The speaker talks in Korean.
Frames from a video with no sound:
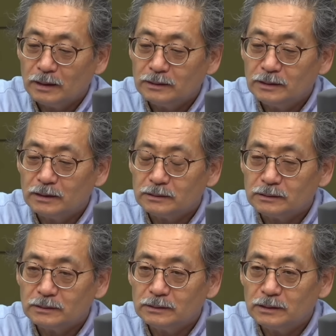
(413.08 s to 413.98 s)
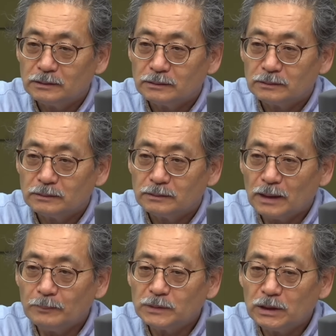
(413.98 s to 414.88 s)
예. 이게 이게
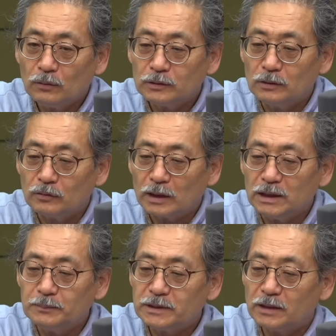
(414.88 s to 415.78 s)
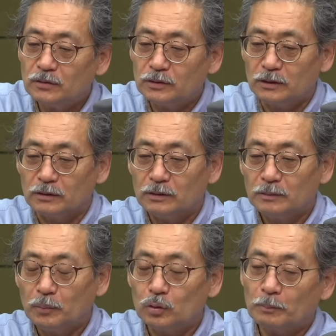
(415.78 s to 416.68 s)
3차원이에요. 이게 입체적이에요. 예,
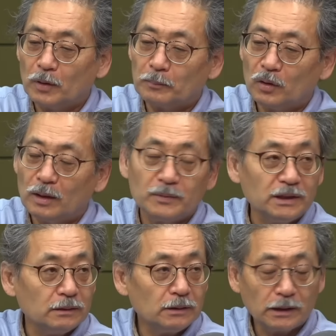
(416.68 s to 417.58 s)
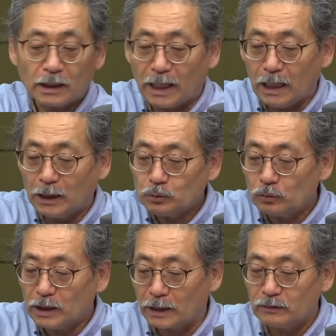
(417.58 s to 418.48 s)
예. 보통 예. 평평하면 이, 게
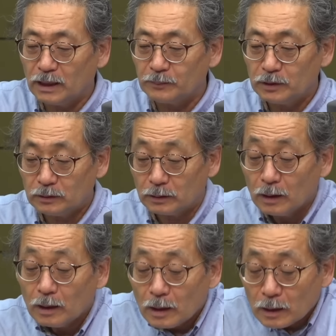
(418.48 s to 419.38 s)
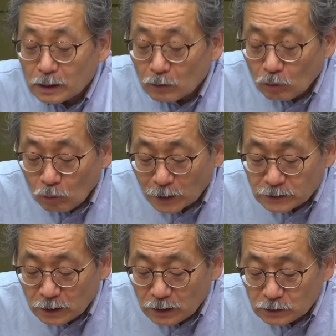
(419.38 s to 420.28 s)
한쪽을 갈아내면 예. 네. 이게
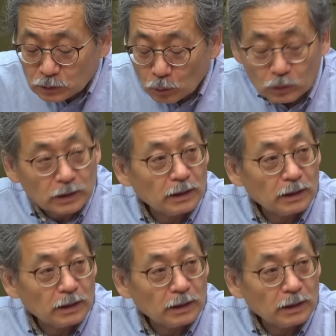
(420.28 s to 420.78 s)
관찰하기 좋게